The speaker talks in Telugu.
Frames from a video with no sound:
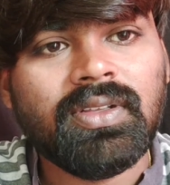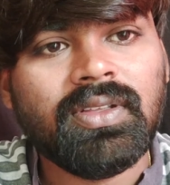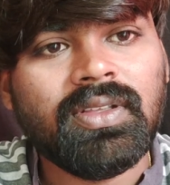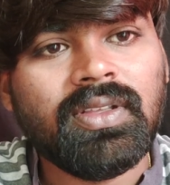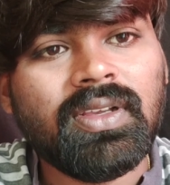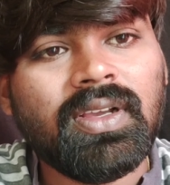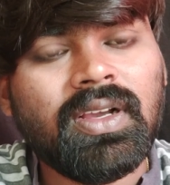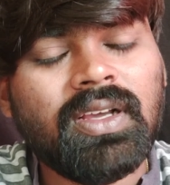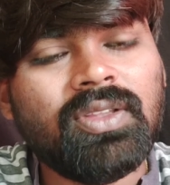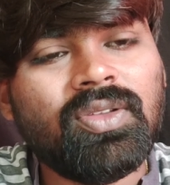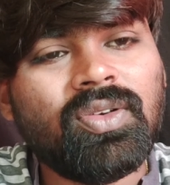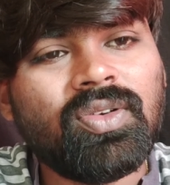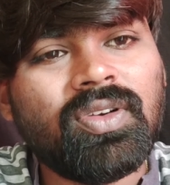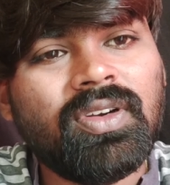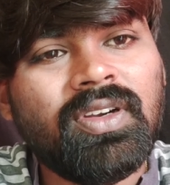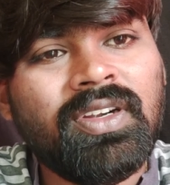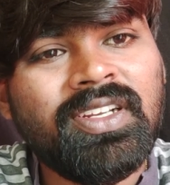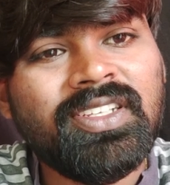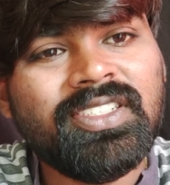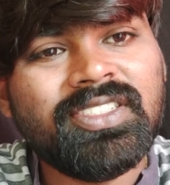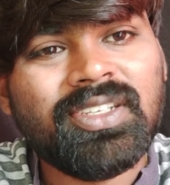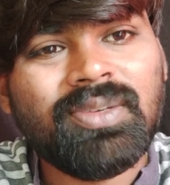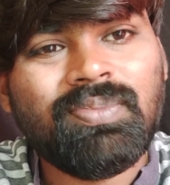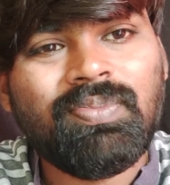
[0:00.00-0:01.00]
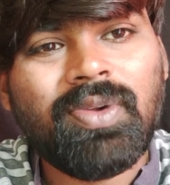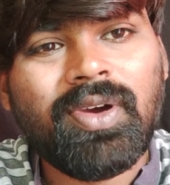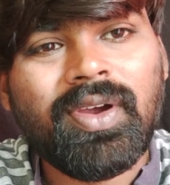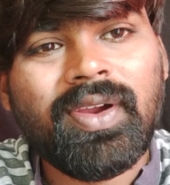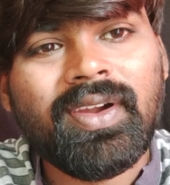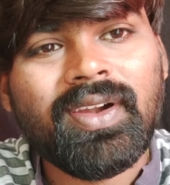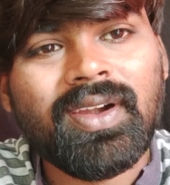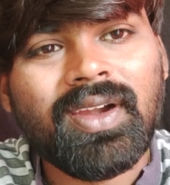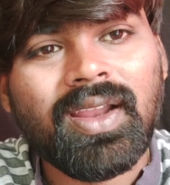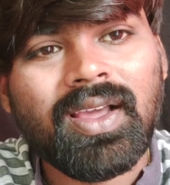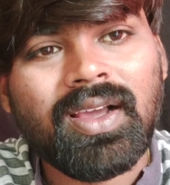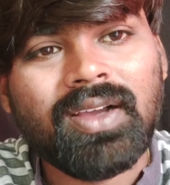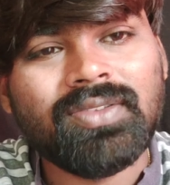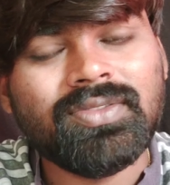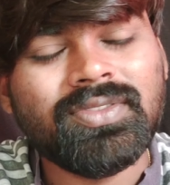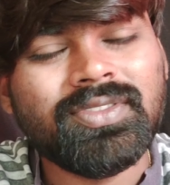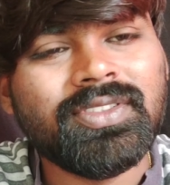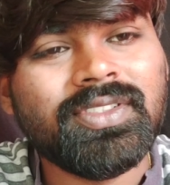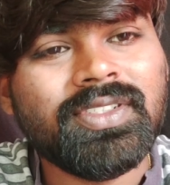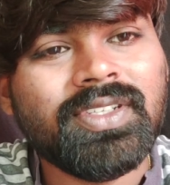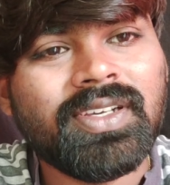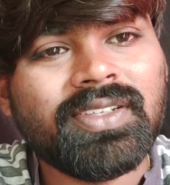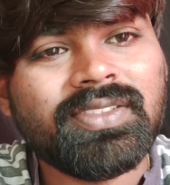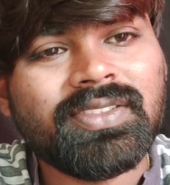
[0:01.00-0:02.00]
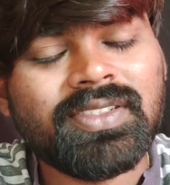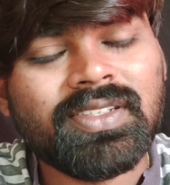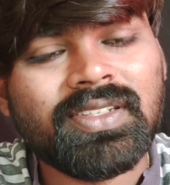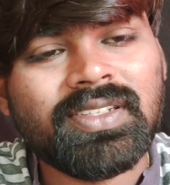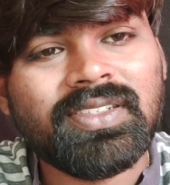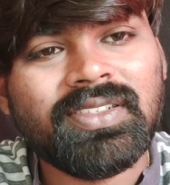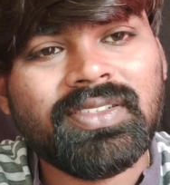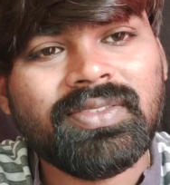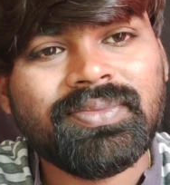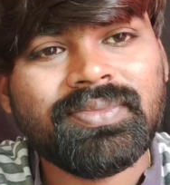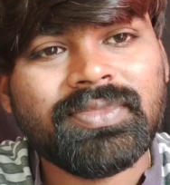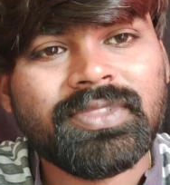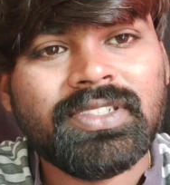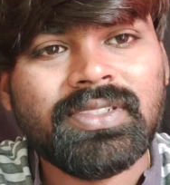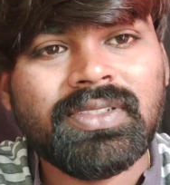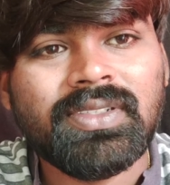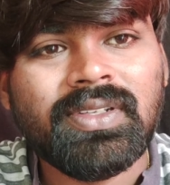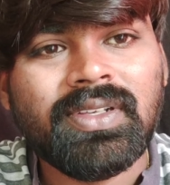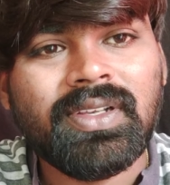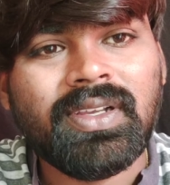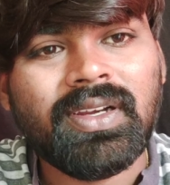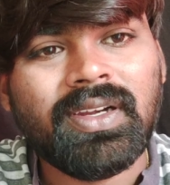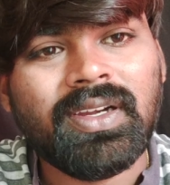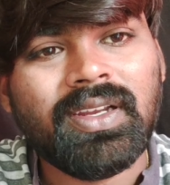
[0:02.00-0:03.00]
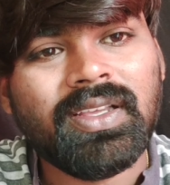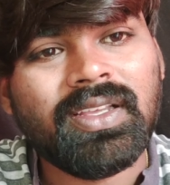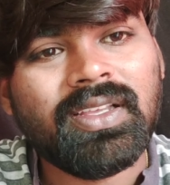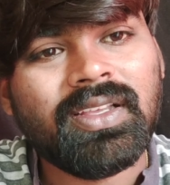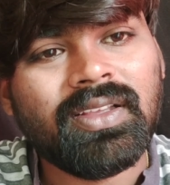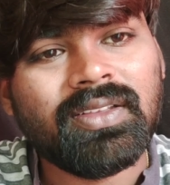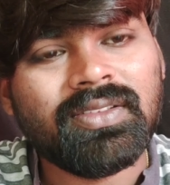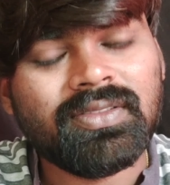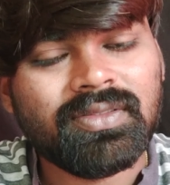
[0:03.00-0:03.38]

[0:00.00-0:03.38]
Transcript: ఇంకా అదొక డిసప్పాయింట్ లాగా ఉంది అసలు అంటే